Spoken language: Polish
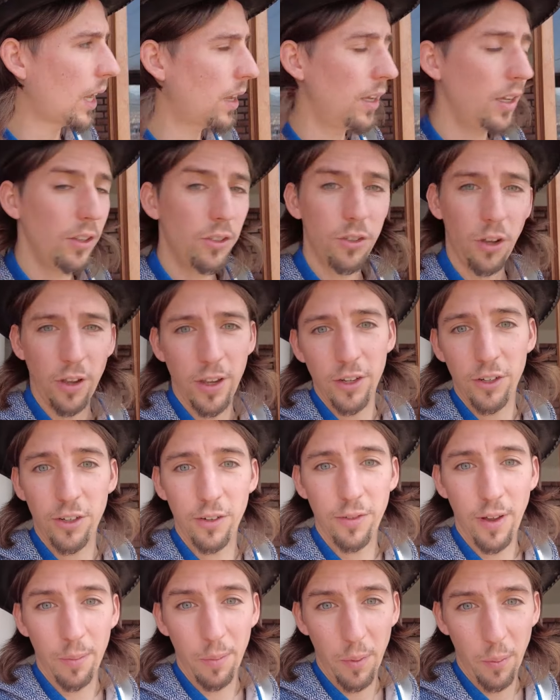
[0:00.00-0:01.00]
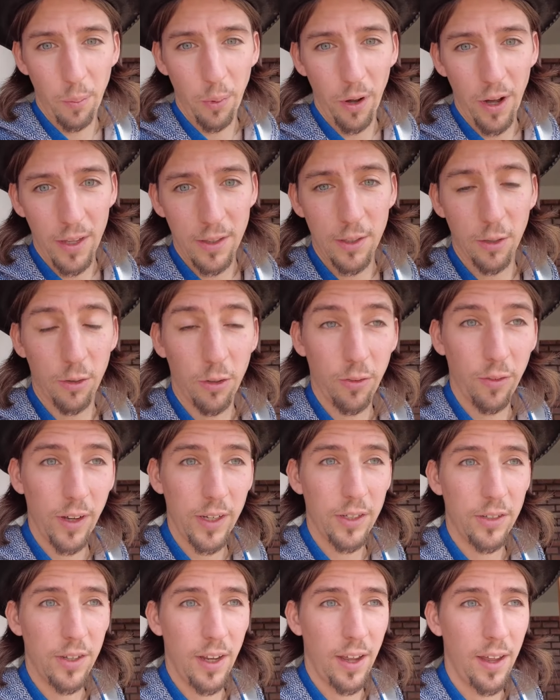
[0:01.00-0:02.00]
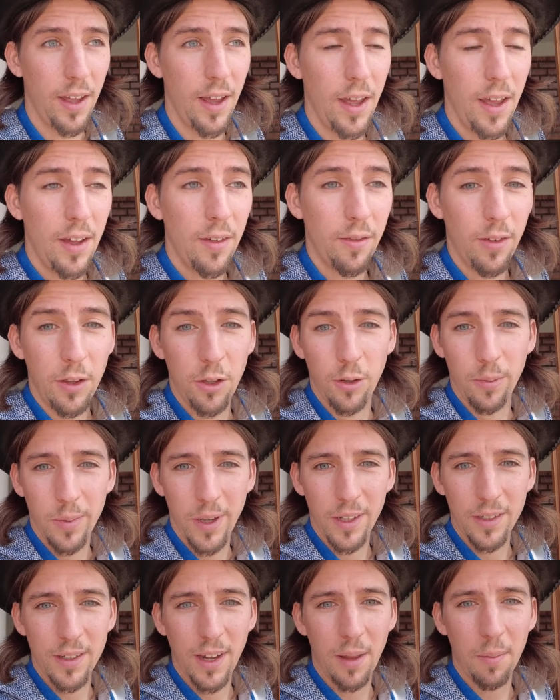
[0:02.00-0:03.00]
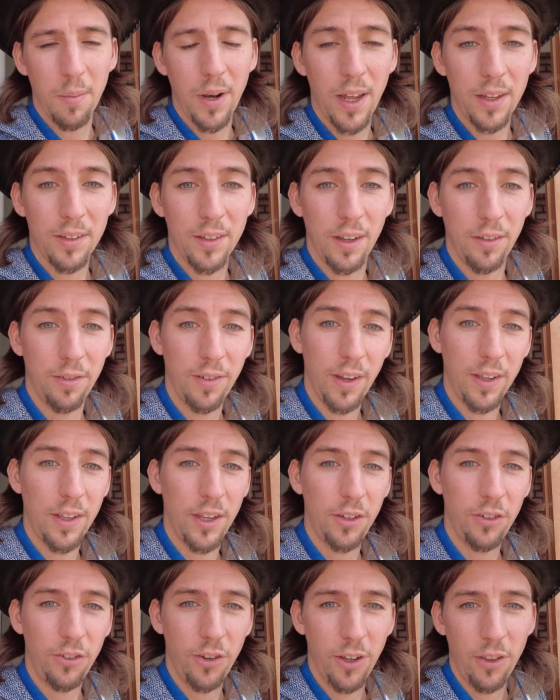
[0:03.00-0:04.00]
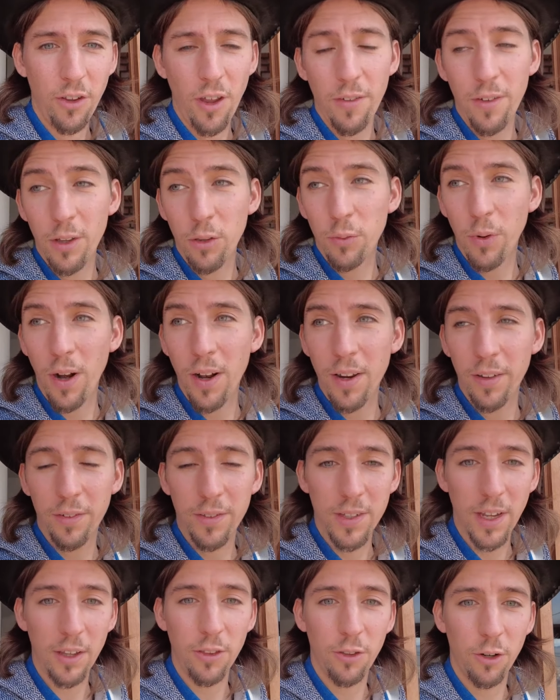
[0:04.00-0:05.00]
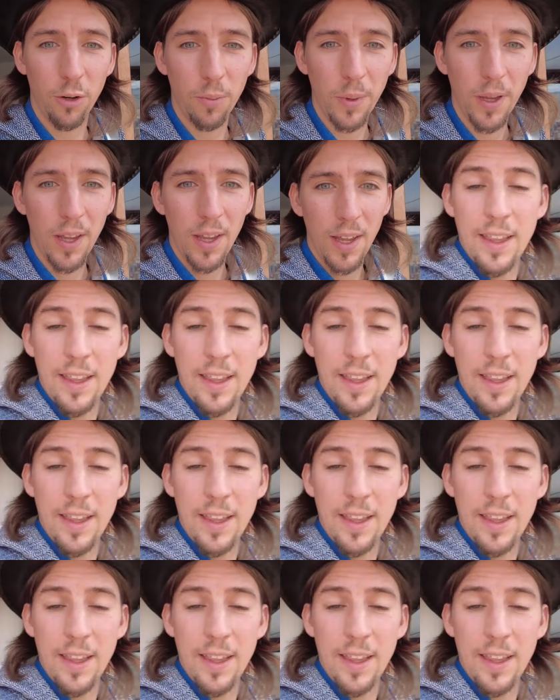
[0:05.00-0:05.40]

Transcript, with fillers: I co, jeśli Wam bym polecał, to właśnie według mnie Sunblast najfajniejszy, no ewentualnie w centrum.